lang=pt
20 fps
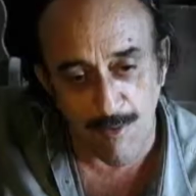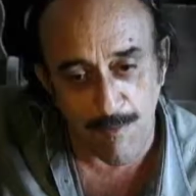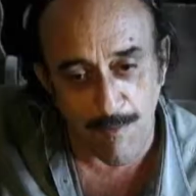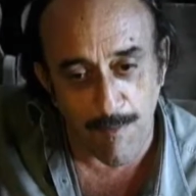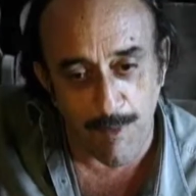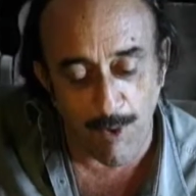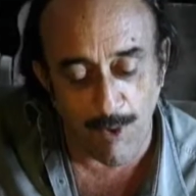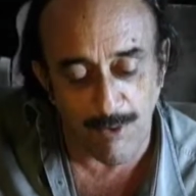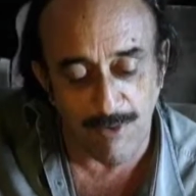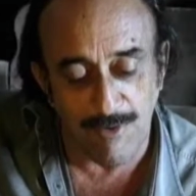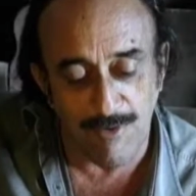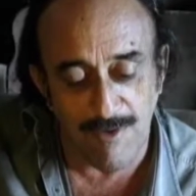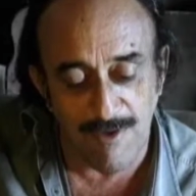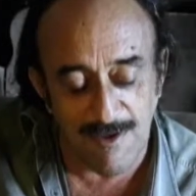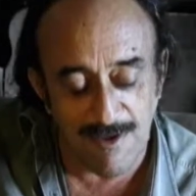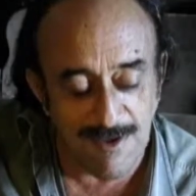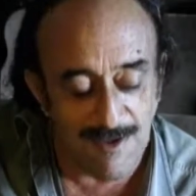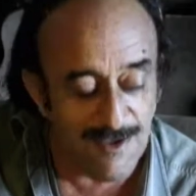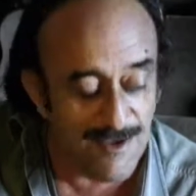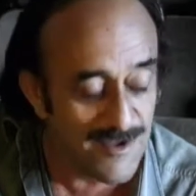o ponto
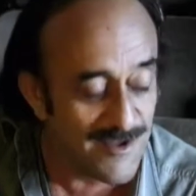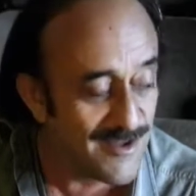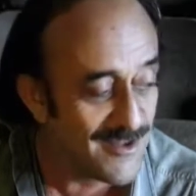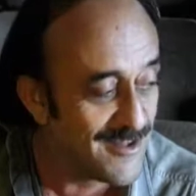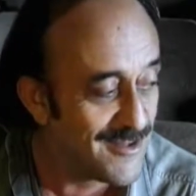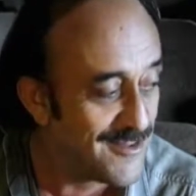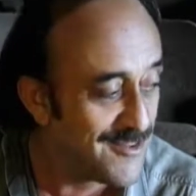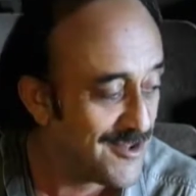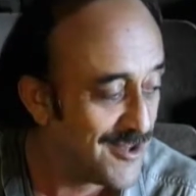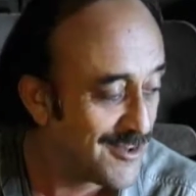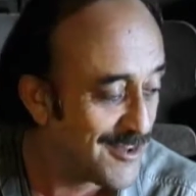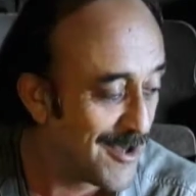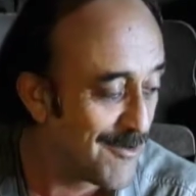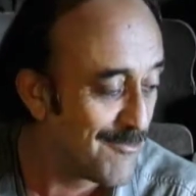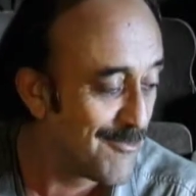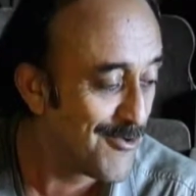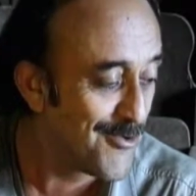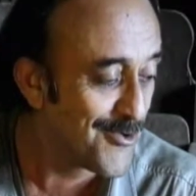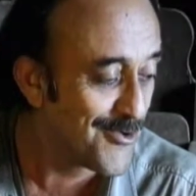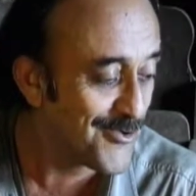de, de
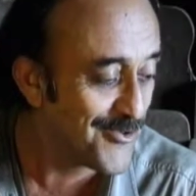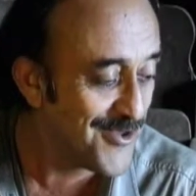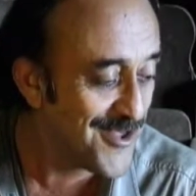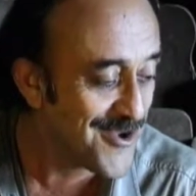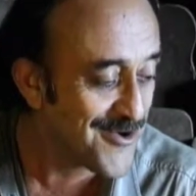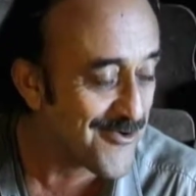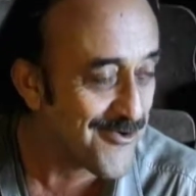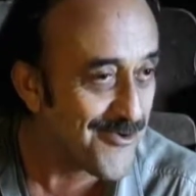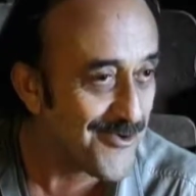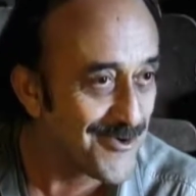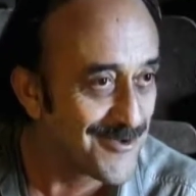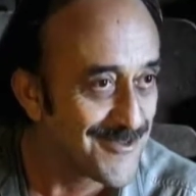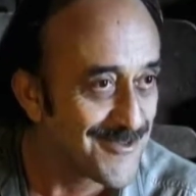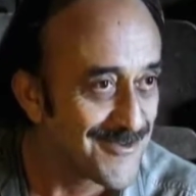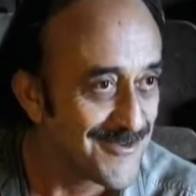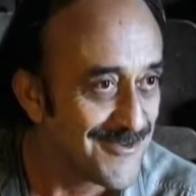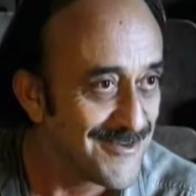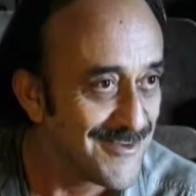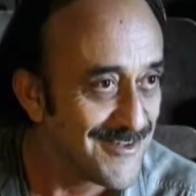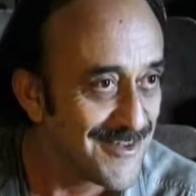namoro, de
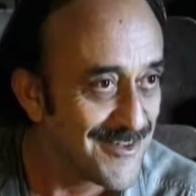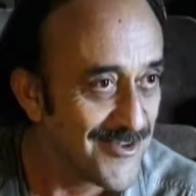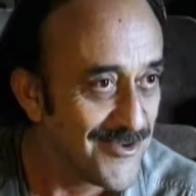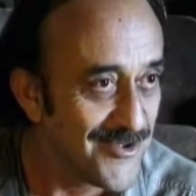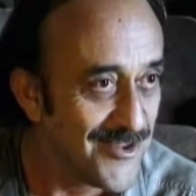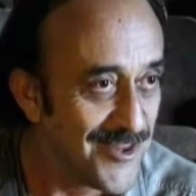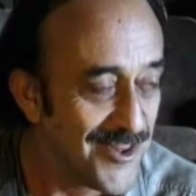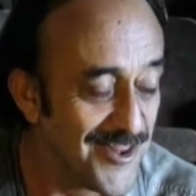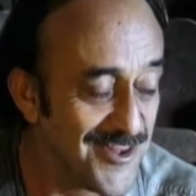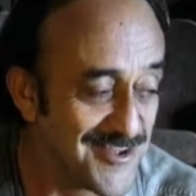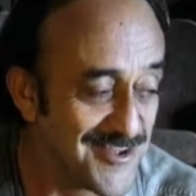encontro e de